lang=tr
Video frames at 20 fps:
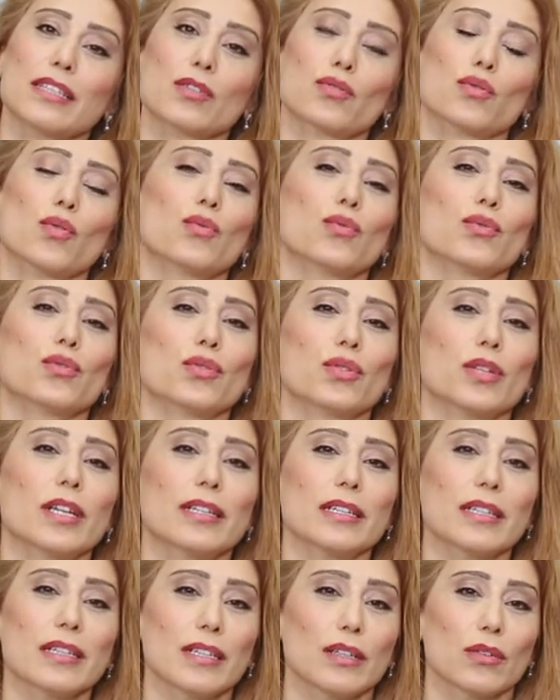
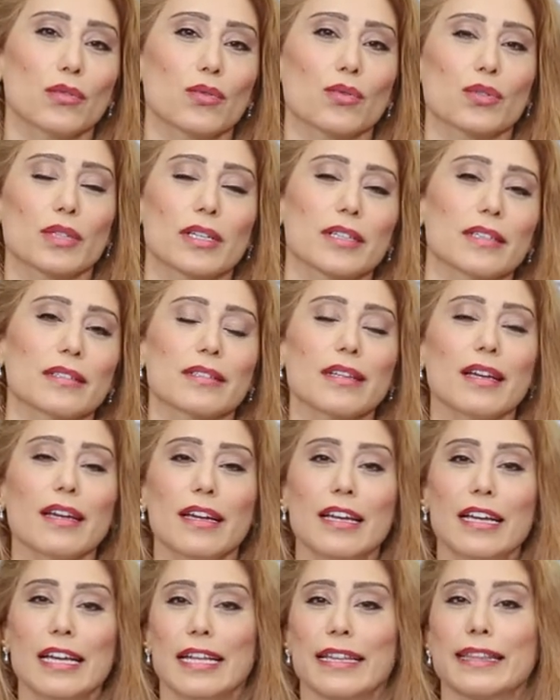sonuçları üzerinde
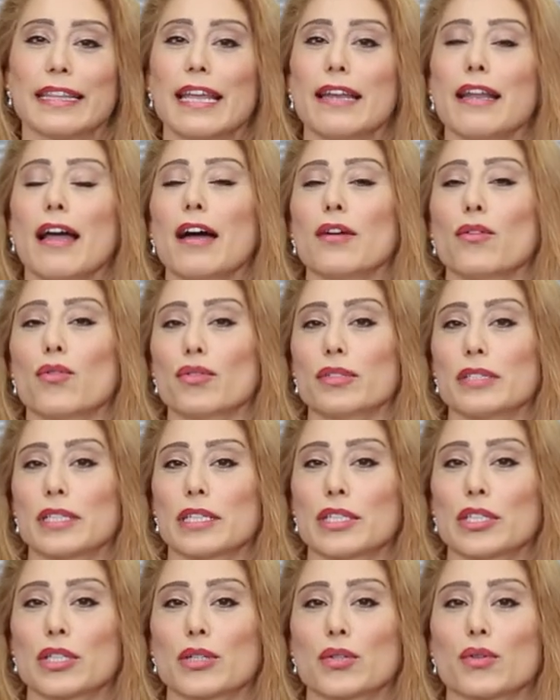neler
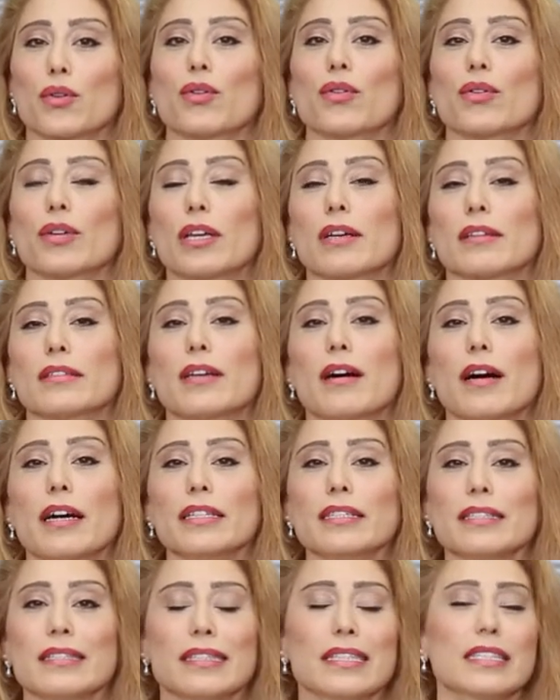ortaya çıkıyor ya
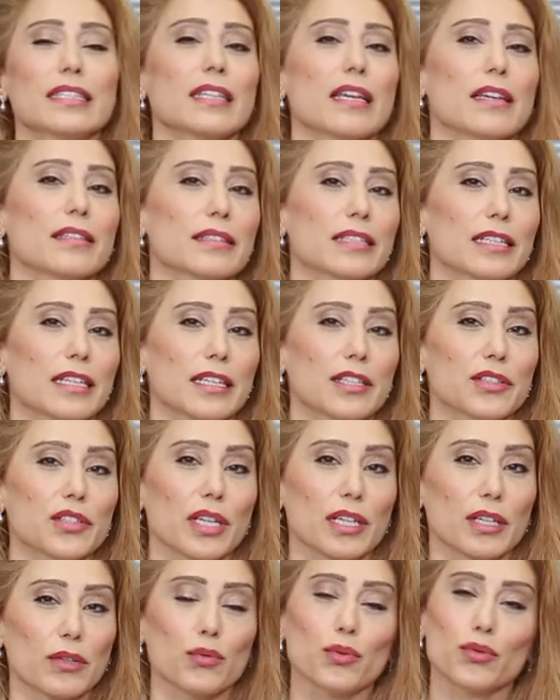dair sizi
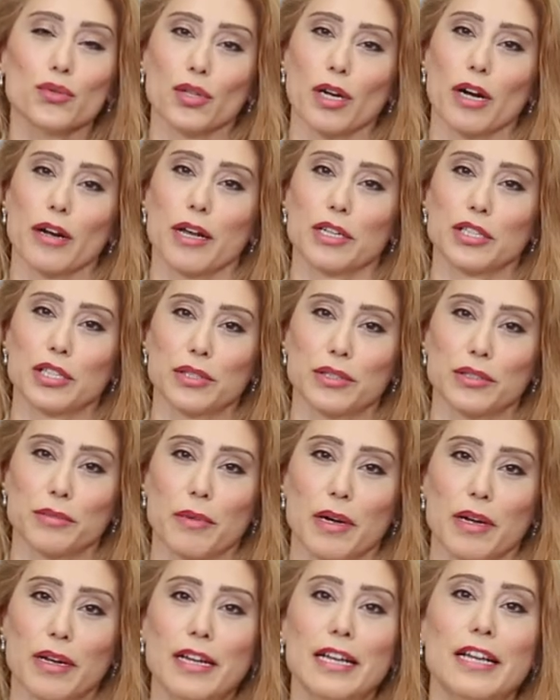etkileyecek 3
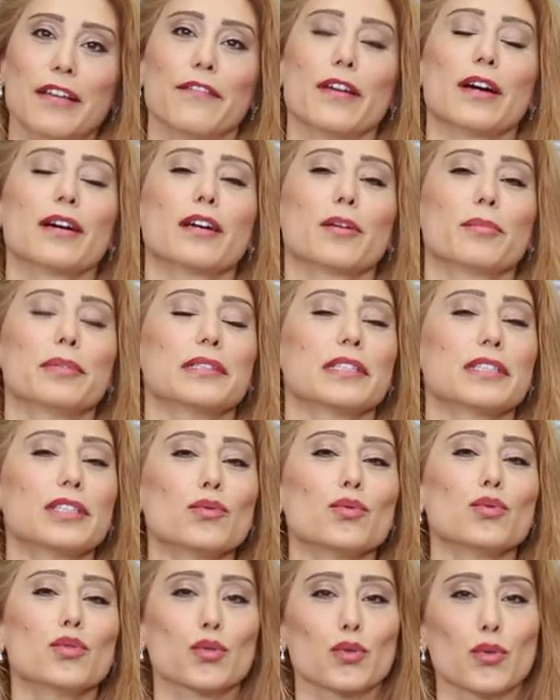araştırma ve akabinde
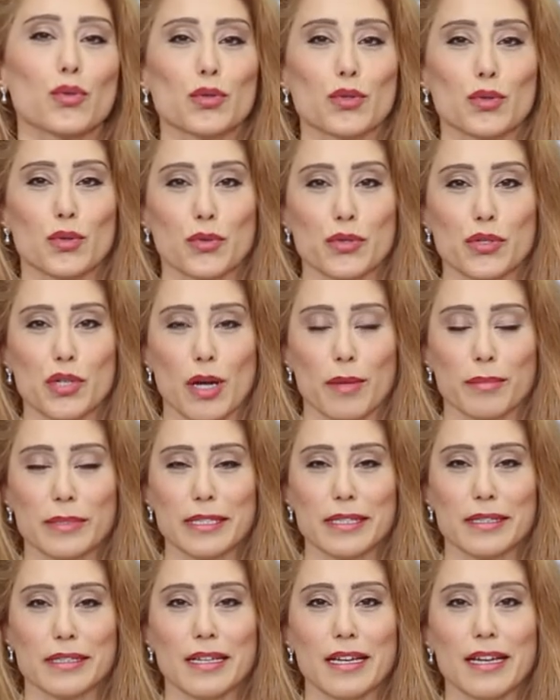de 3 soru soracağım
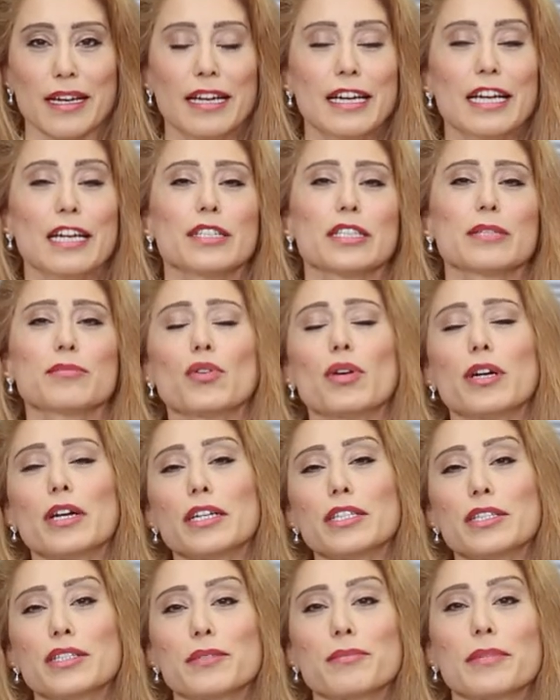size. Şimdi
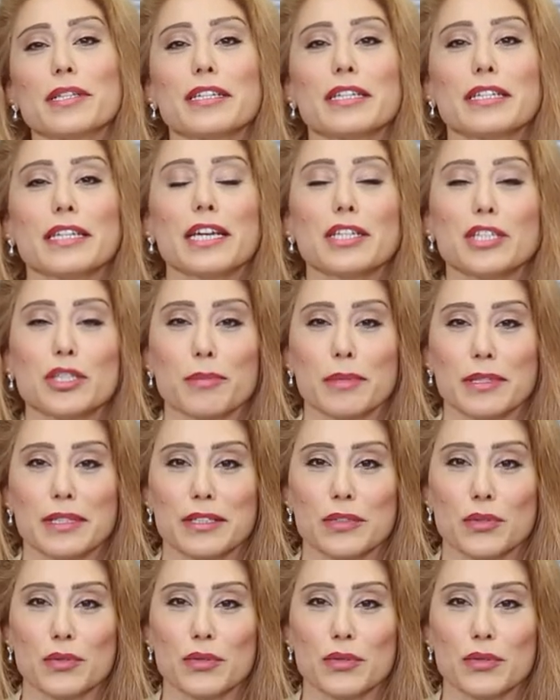araştırmalara geçmeden